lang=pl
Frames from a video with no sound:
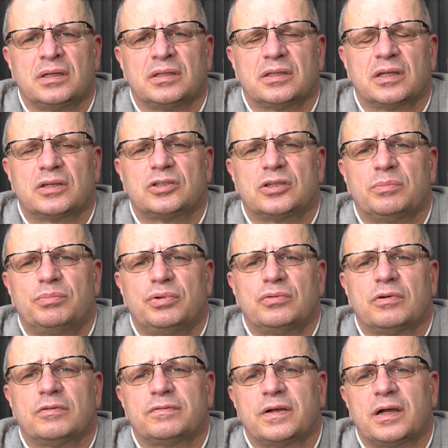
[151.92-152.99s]
Także
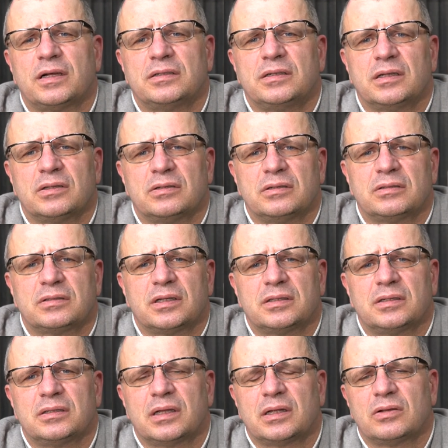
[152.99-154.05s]
było fajnie, no
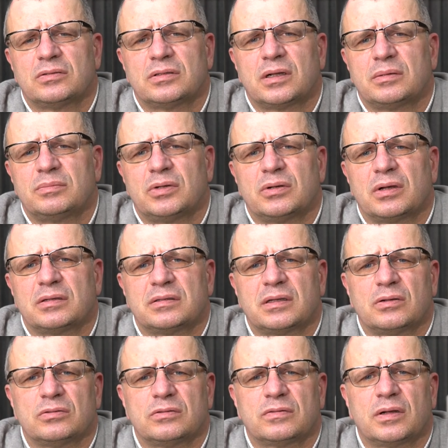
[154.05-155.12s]
niestety narozrabiał no jak
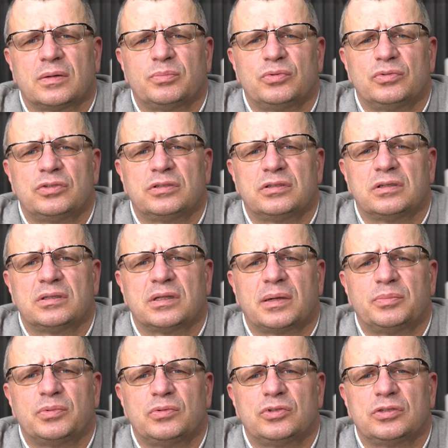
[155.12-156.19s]
zając w kapuście,
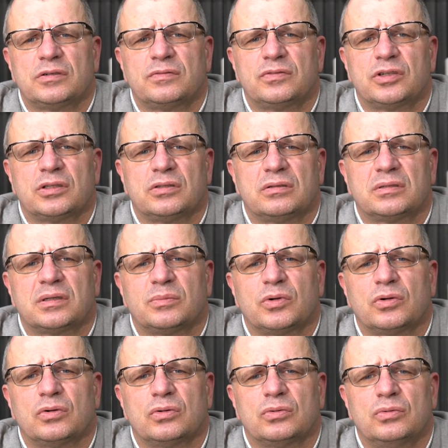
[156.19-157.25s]
napił się, wsiadł do
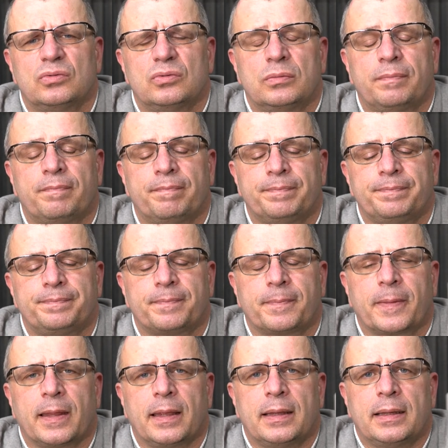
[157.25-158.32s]
samochodu.
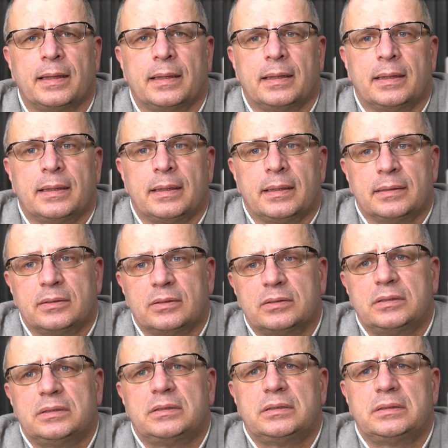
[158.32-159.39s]
No
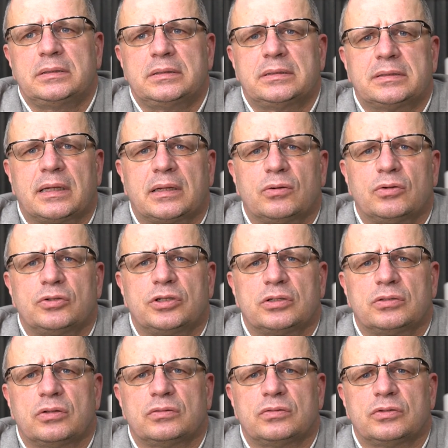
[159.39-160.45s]
i stało się
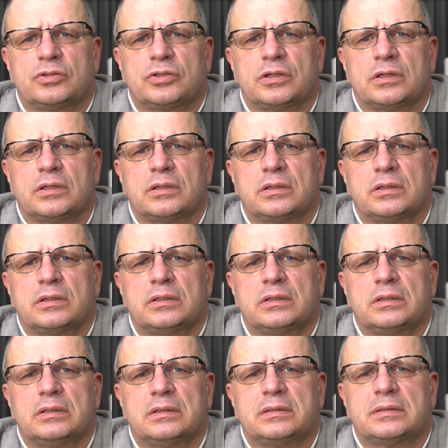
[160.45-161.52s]
to, co się
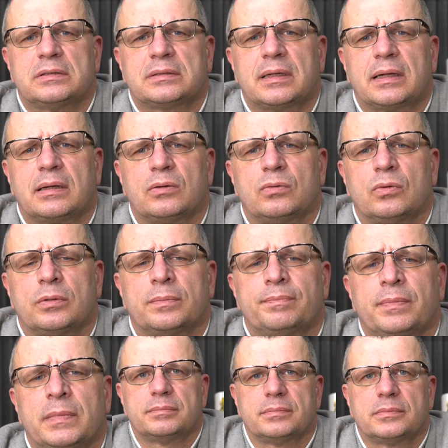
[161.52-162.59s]
yy, stało
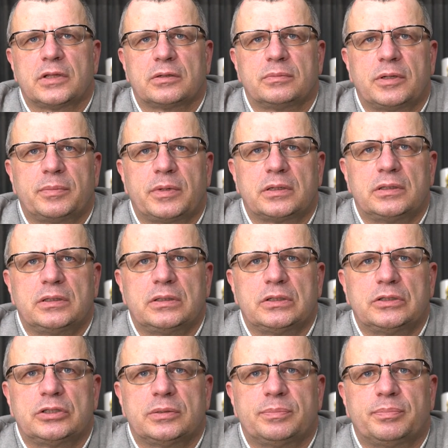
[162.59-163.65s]
tak na
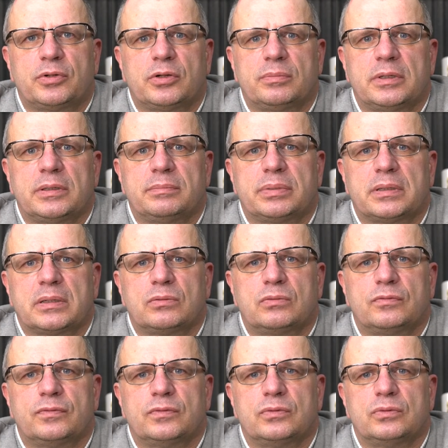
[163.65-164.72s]
marginesie, problem
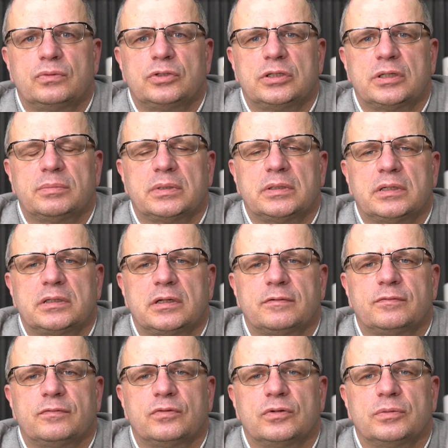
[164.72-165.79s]
braku funduszy na badania
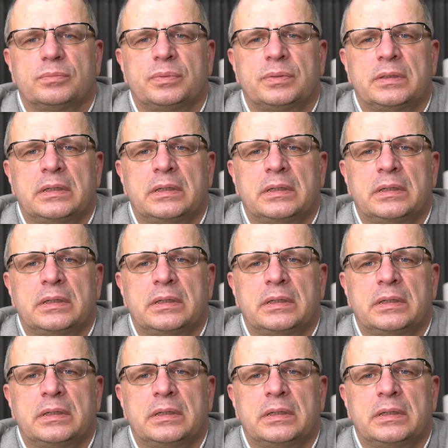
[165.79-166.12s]
WOMP